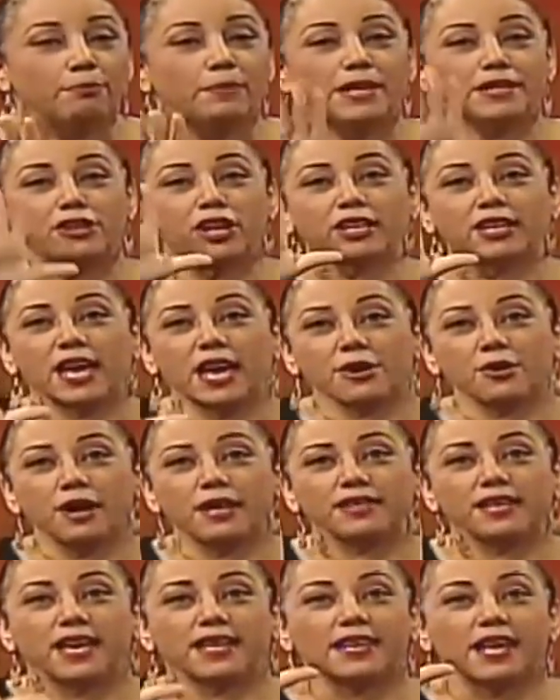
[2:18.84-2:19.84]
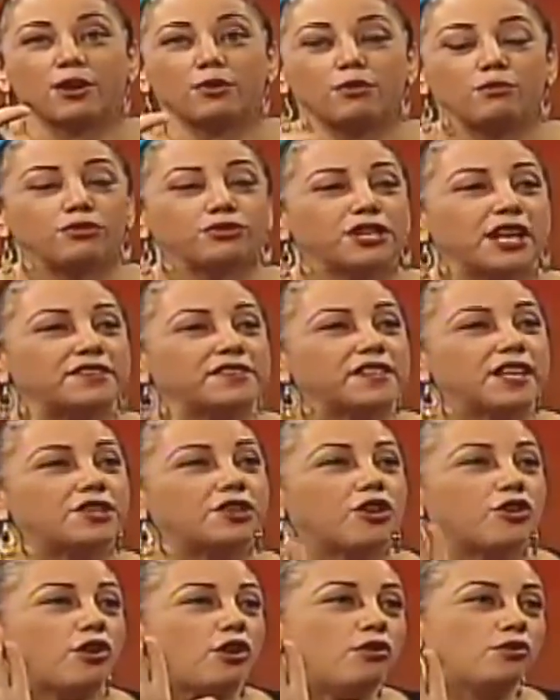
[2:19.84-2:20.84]
Víctor Díaz Rúa tiene un
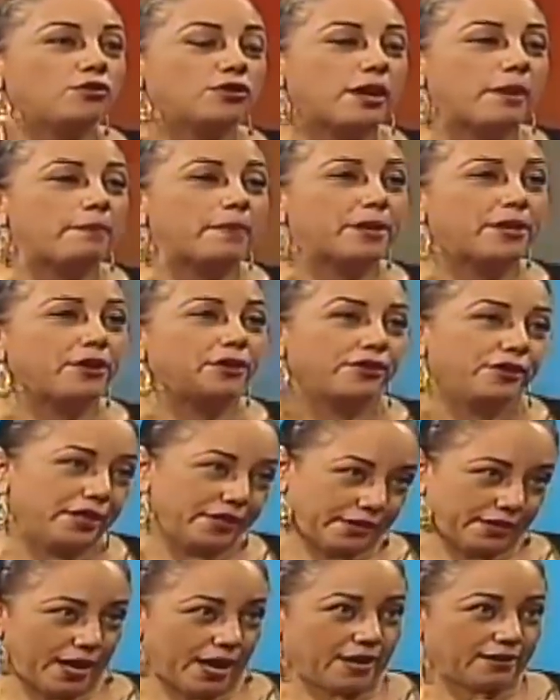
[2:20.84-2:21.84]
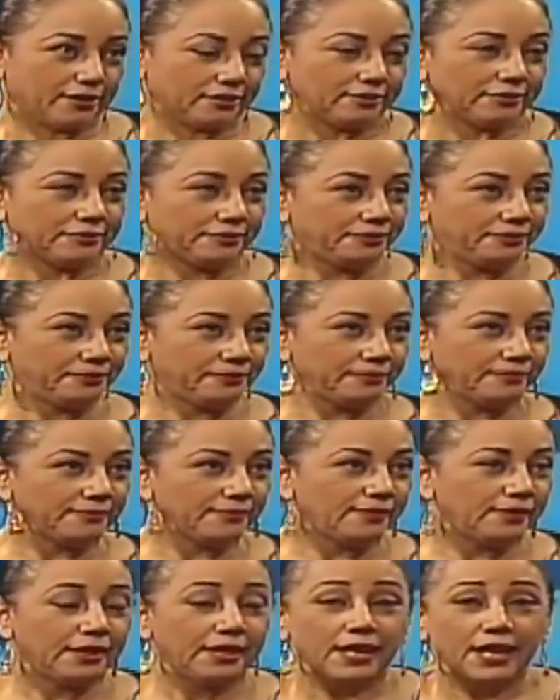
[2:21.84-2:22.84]
muchachito con una periodista.
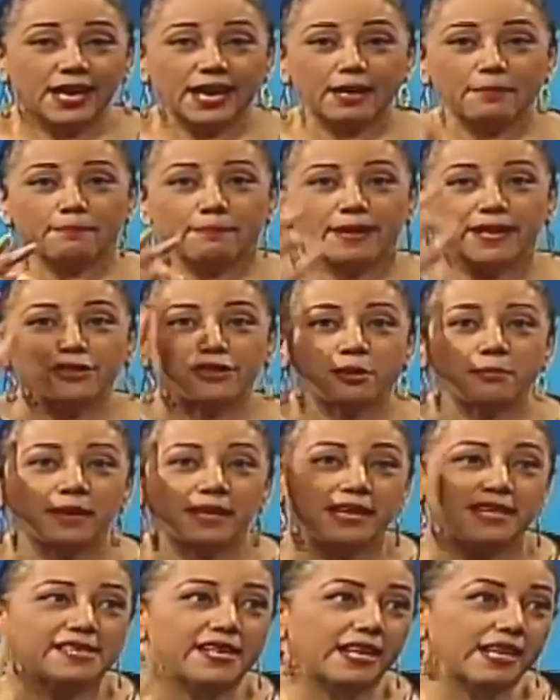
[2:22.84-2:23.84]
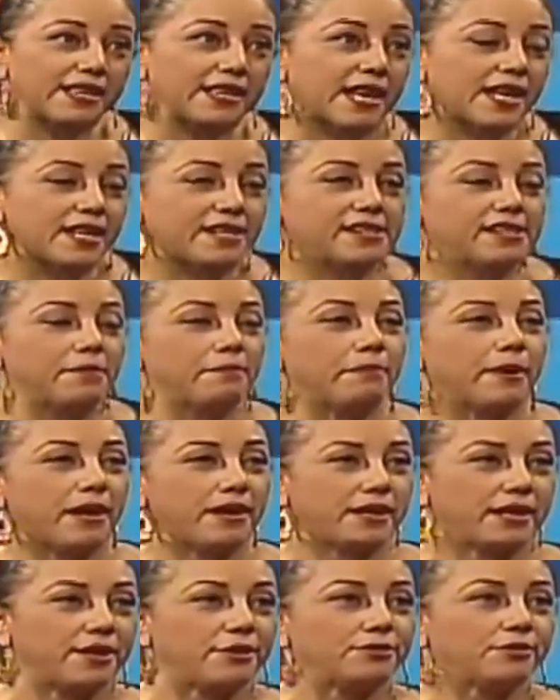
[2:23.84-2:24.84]
El Pinto me dicen que está recién
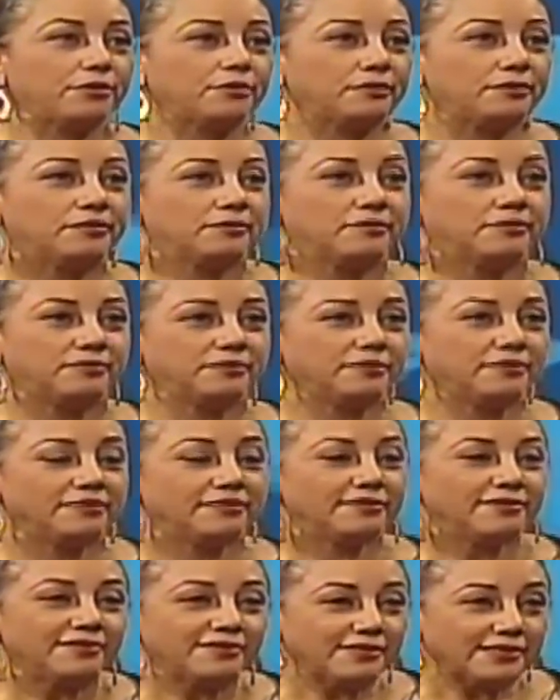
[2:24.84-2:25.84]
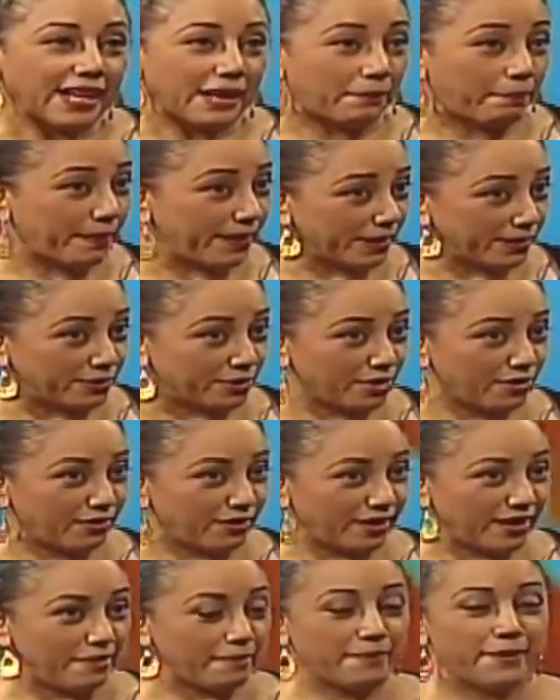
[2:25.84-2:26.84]
parido. El Pinto,
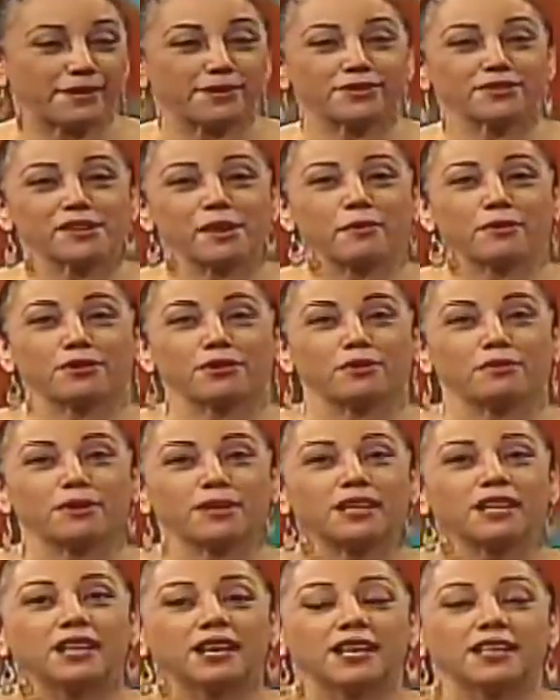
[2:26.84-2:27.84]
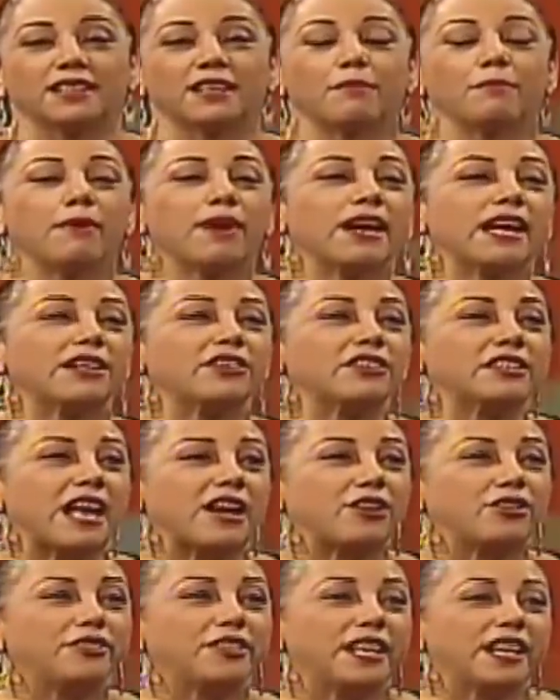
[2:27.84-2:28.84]
el Pinto se aportó. Pues, Después que no
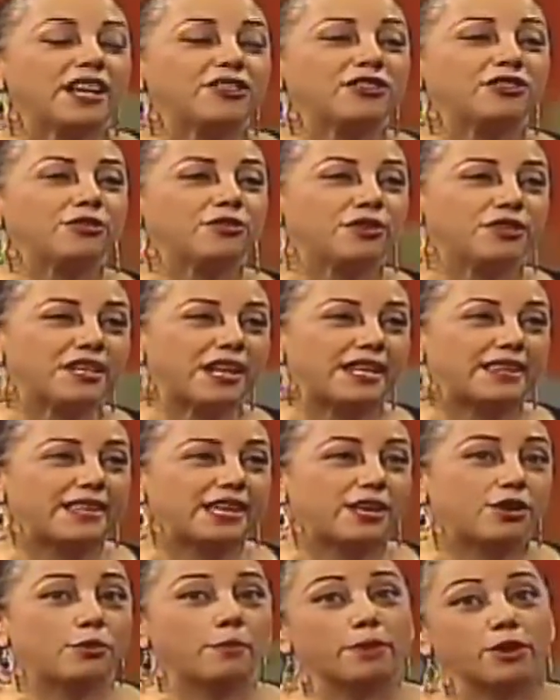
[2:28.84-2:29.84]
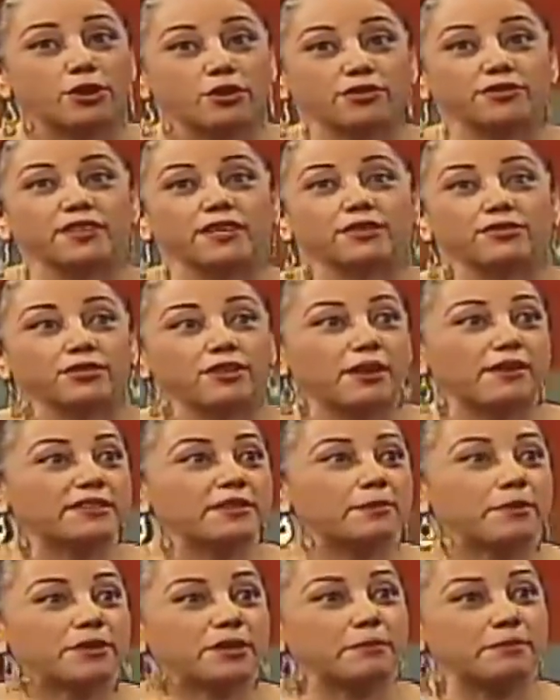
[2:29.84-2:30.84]
está consiguiendo su contratico, pero de una
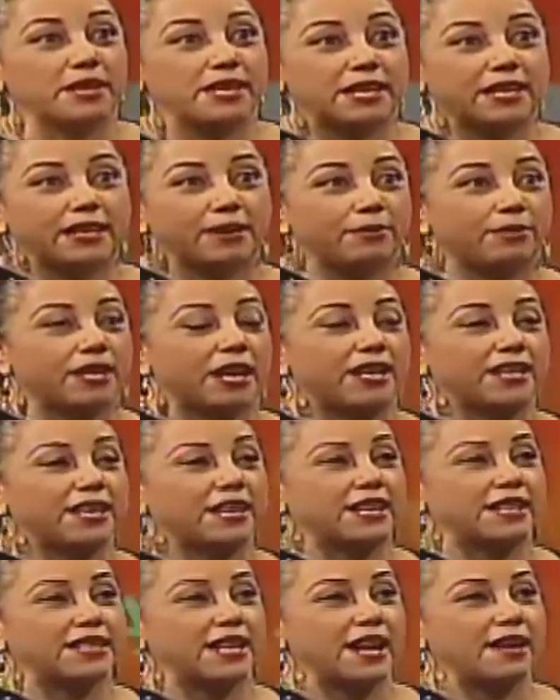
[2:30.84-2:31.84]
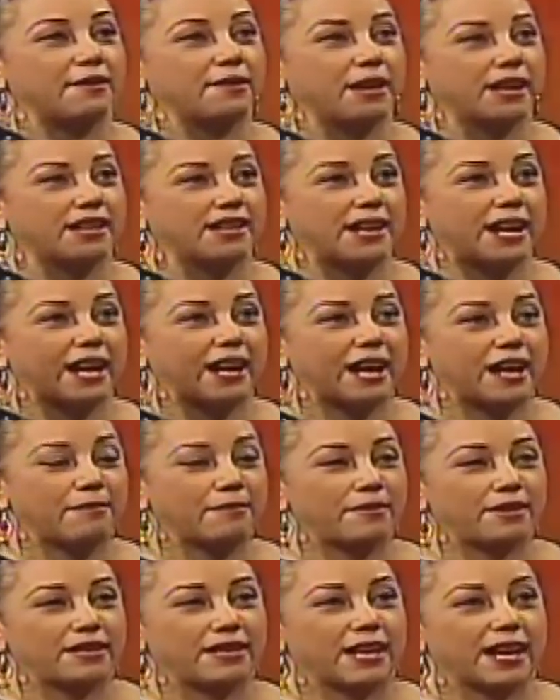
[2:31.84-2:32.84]
vez se ponen viriles, pues ya le di el de la, el de la,
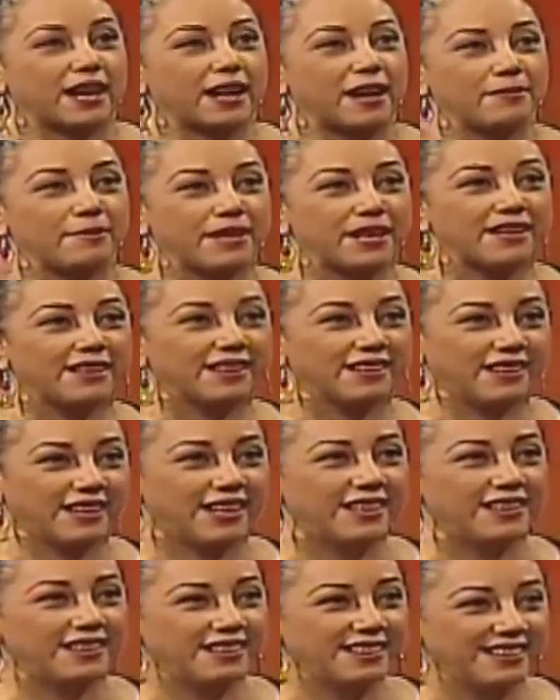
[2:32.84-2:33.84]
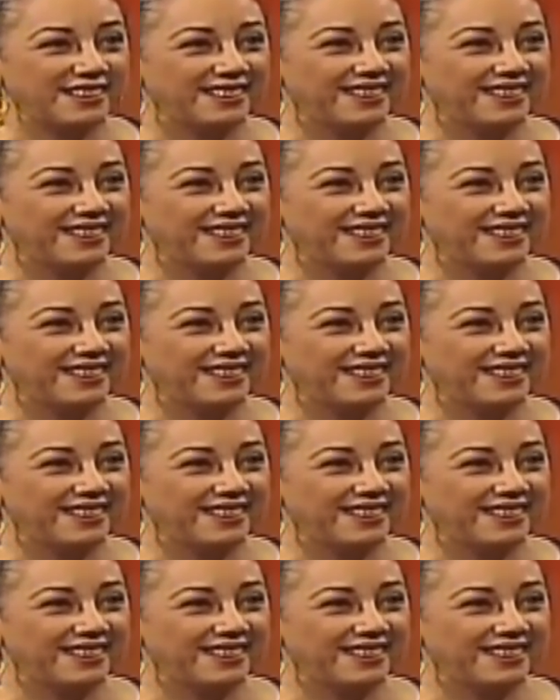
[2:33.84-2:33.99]
de la cámara. ¿eh?